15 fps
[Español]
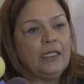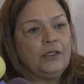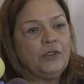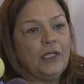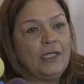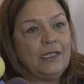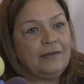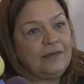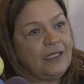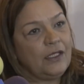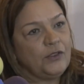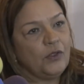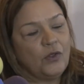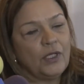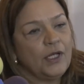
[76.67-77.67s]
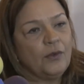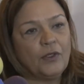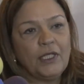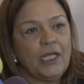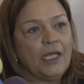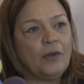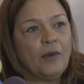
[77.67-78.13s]
Yo le decía, yo lo que no
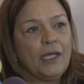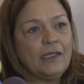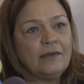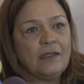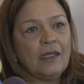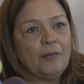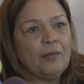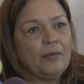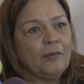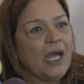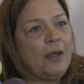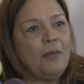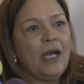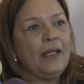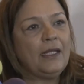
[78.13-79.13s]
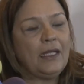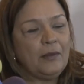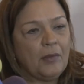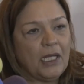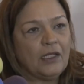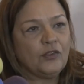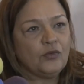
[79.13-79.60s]
quiero es que más madres
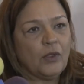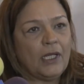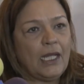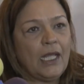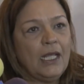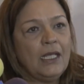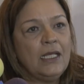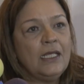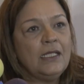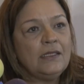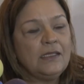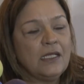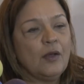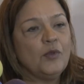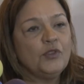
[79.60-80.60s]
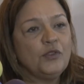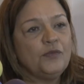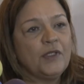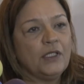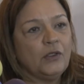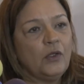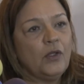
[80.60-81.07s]
en Venezuela sigamos
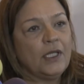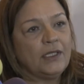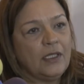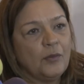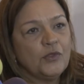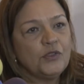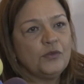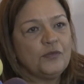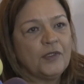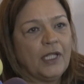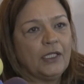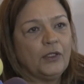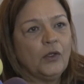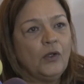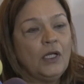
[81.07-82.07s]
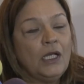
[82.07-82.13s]
sufriendo lo que estamos sufriendo.